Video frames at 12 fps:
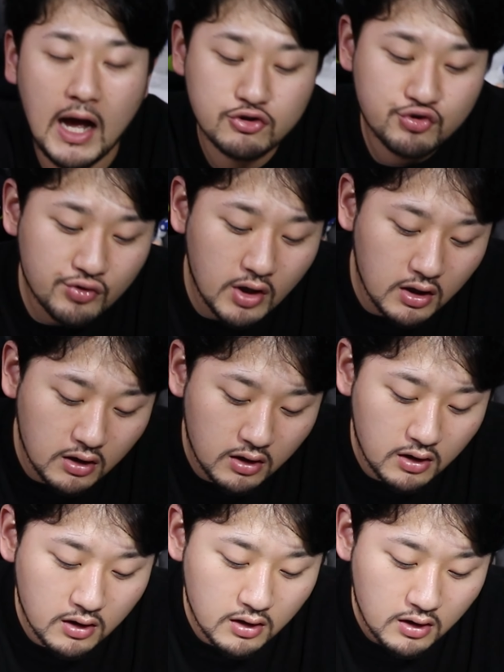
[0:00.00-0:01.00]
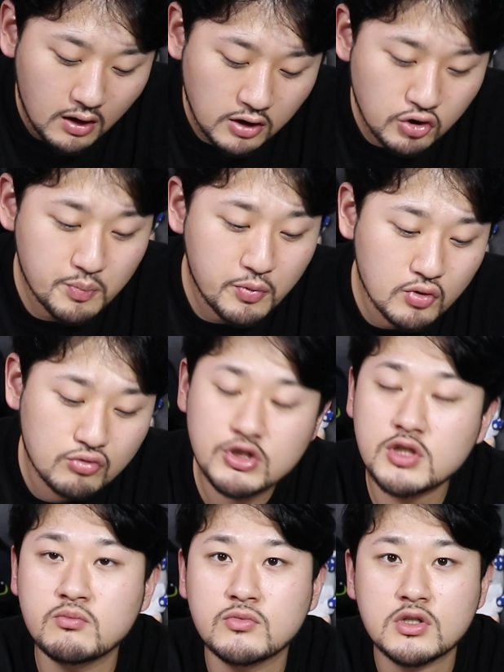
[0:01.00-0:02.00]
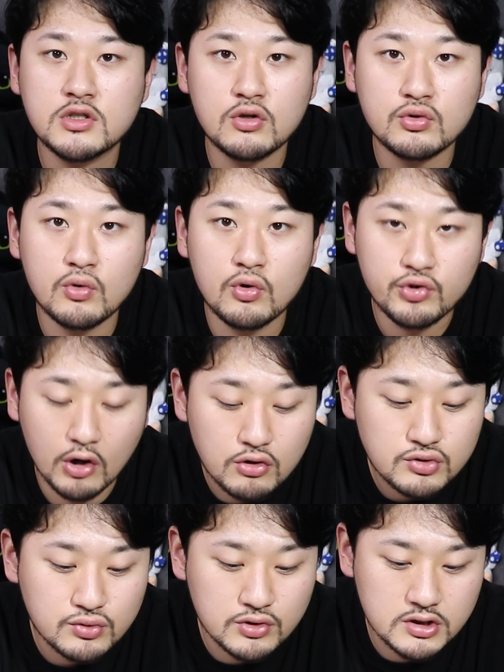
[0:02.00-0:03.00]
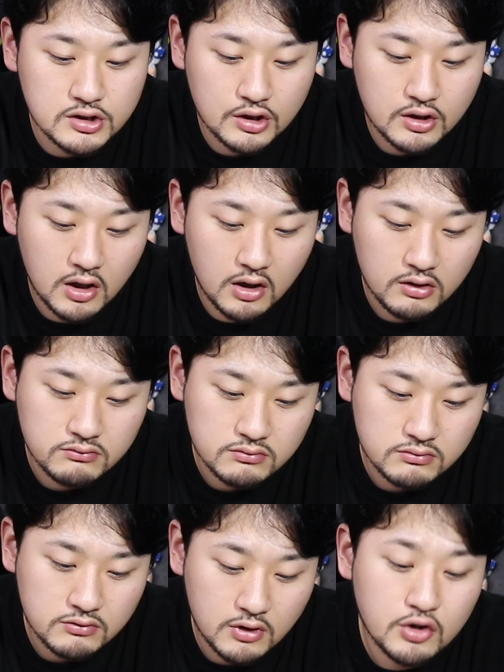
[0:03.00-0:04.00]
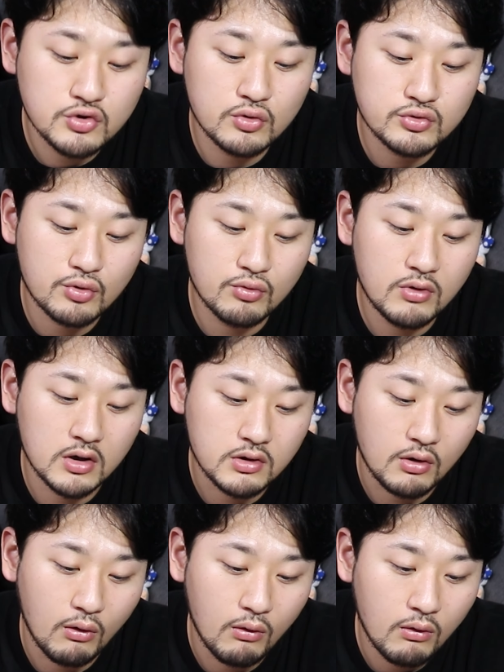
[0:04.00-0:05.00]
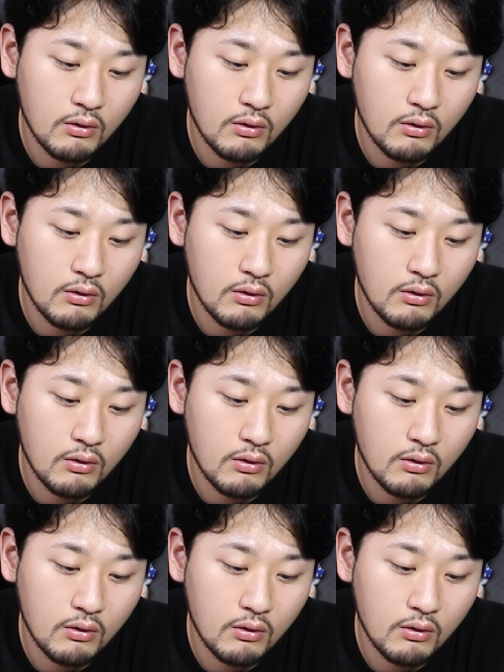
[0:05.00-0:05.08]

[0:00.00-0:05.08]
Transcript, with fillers: 나중에 핸드폰 유심 그거도 넣을 수 있으니까 개인적으로 좋은 것 같아요